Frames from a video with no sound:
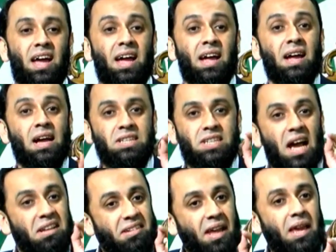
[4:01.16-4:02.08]
है
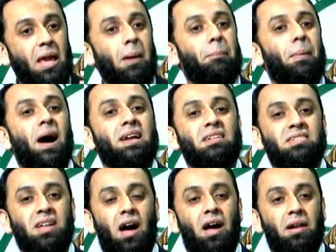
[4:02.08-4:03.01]
जैसे ही
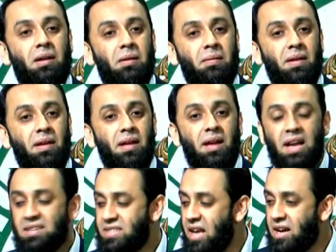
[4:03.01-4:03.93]
पाकिस्तान
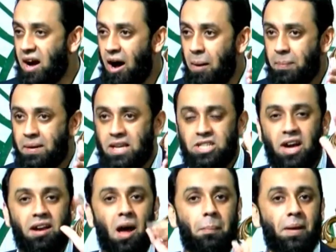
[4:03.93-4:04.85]
इस्तेकाम की
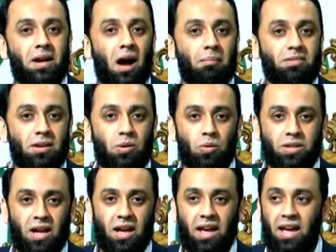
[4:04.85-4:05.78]
शराह पर गामजन
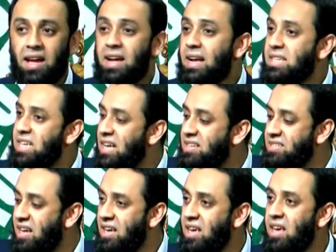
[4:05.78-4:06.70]
होता है
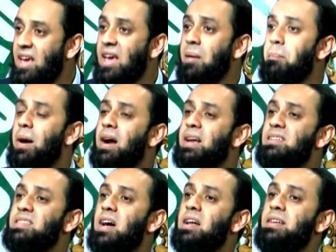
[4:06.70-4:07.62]
जैसे ही
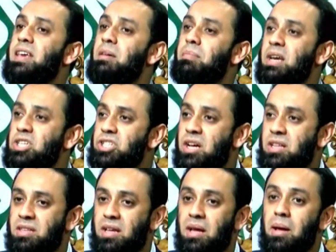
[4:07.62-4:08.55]
पाकिस्तान की मीशत
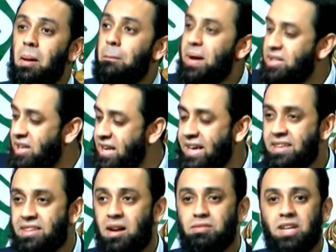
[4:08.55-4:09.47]
बेहतरी की
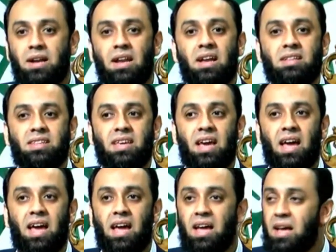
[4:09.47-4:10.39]
तरफ जाने लगती
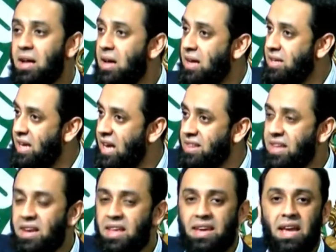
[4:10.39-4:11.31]
है ये
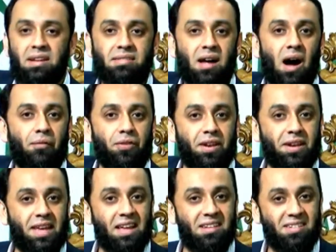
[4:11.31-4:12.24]
तरीके इंसाफ और
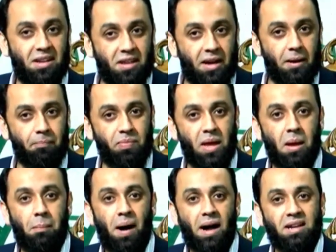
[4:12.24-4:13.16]
इनके सदर
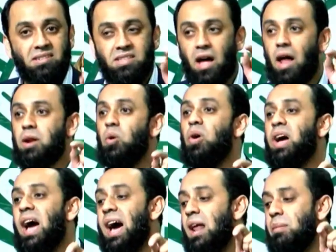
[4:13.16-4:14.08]
पाकिस्तान को
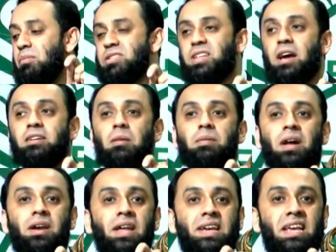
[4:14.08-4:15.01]
गैर मुस्तकम
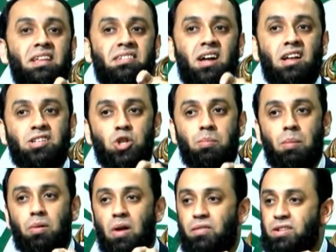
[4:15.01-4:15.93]
करने की साजिशों में
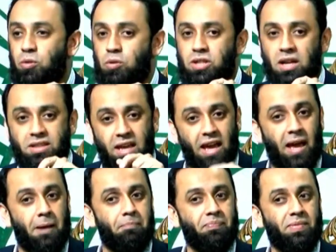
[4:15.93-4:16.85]
मुलविस हो जाते हैं